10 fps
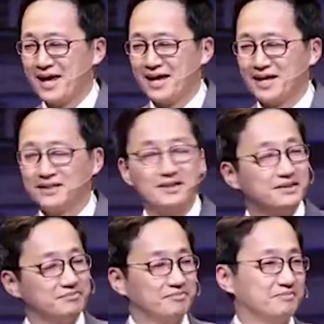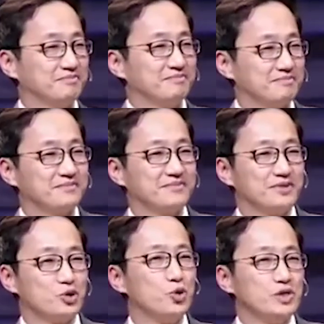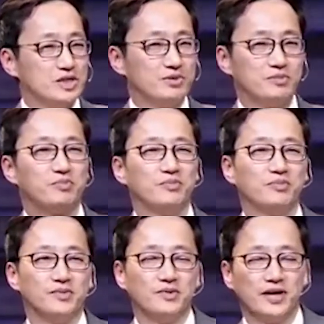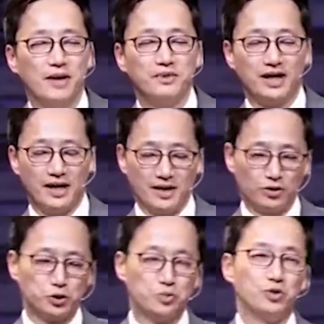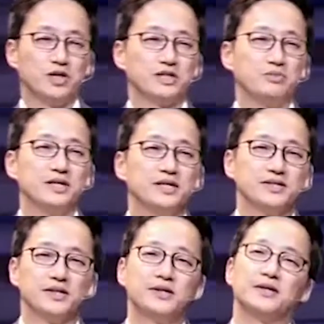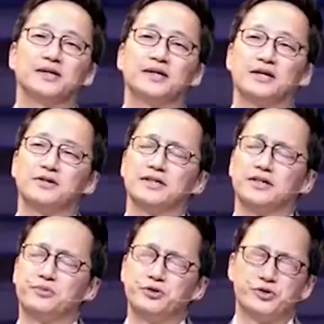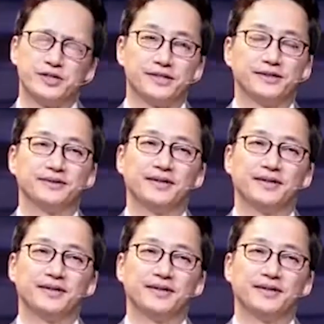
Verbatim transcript: 하여튼 좋은 집을 우리 함께 돈을 모아서 빌려서 다녀왔는데 너무 좋았어요.